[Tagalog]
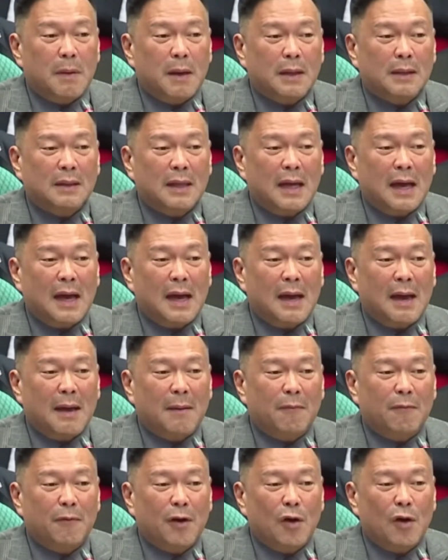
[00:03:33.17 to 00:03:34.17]
But
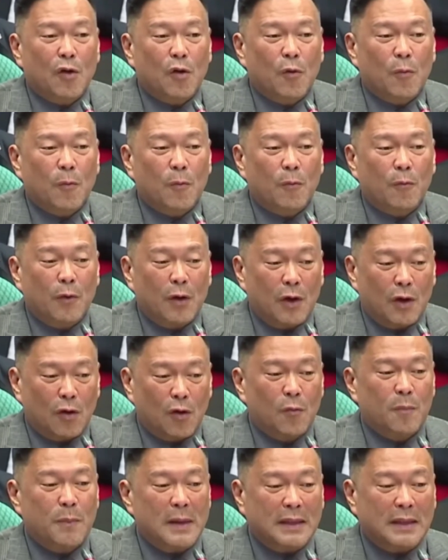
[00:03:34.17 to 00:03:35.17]
um, we're, hope, we're
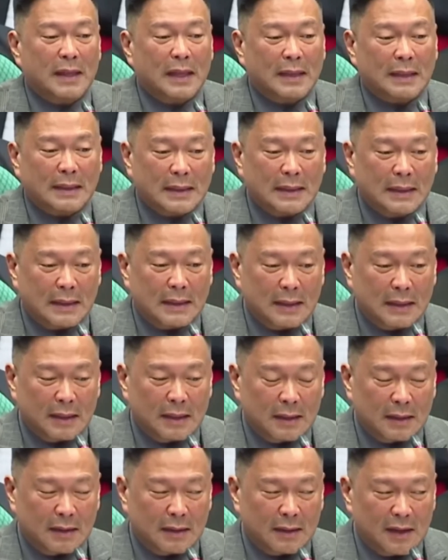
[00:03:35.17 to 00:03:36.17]
hoping that
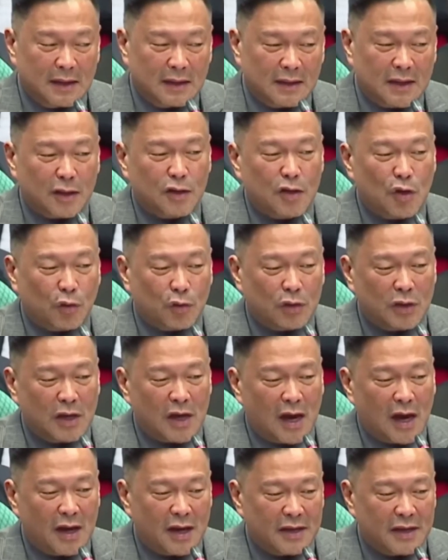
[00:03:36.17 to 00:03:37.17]
the
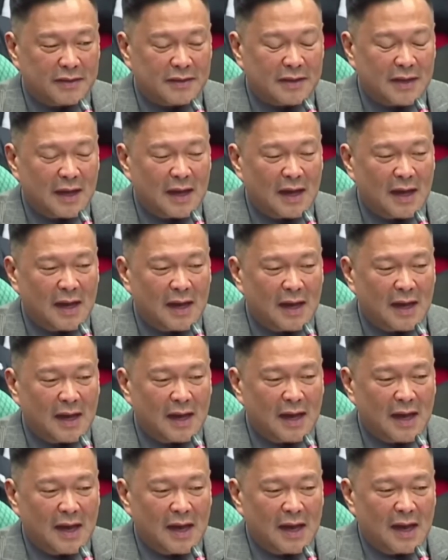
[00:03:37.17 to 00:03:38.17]
DOTR is uh,
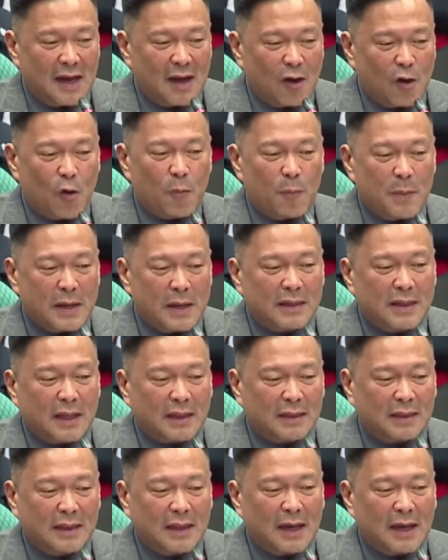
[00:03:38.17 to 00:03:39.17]
hoping
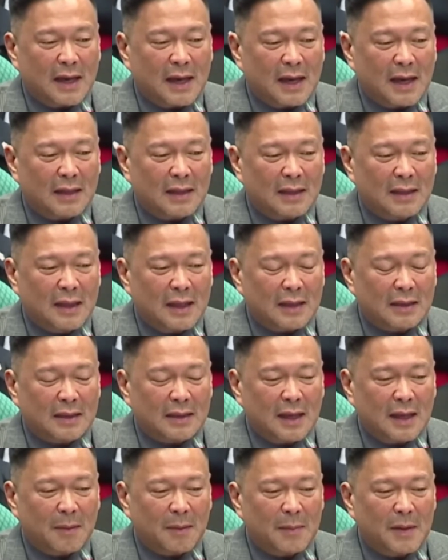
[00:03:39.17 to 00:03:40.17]
that the, that
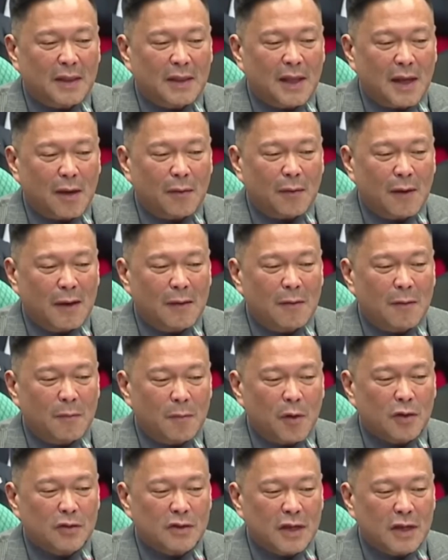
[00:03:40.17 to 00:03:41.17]
the Mindanao Railway
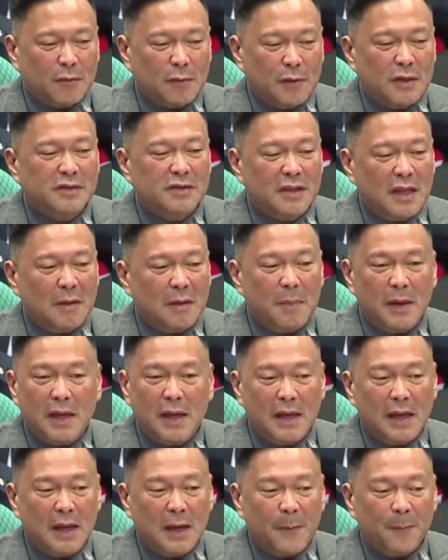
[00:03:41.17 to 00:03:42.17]
project will still
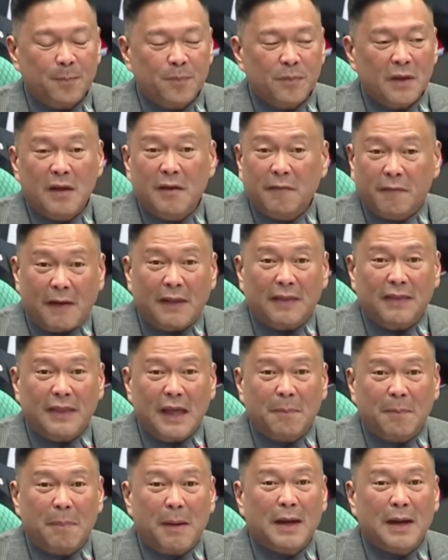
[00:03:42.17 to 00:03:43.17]
be
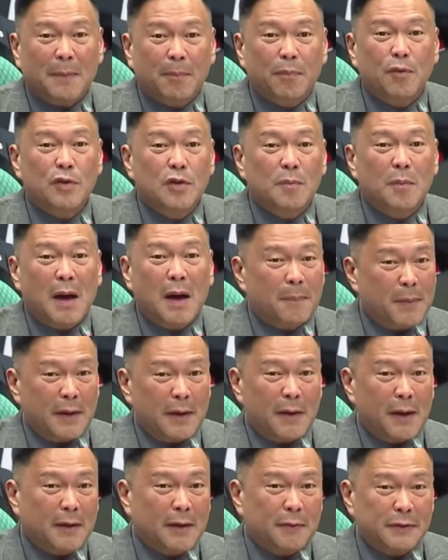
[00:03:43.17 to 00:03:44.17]
funded para po yung mga
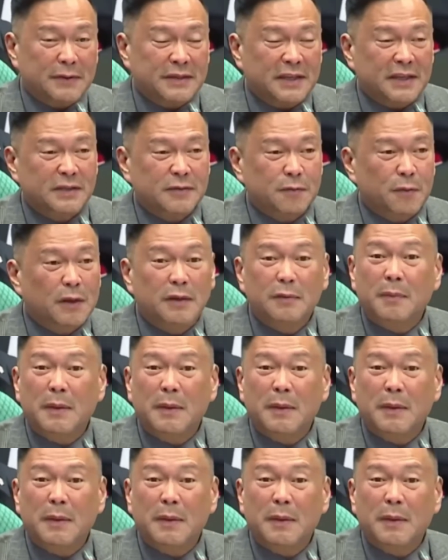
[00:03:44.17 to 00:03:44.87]
prerequisites will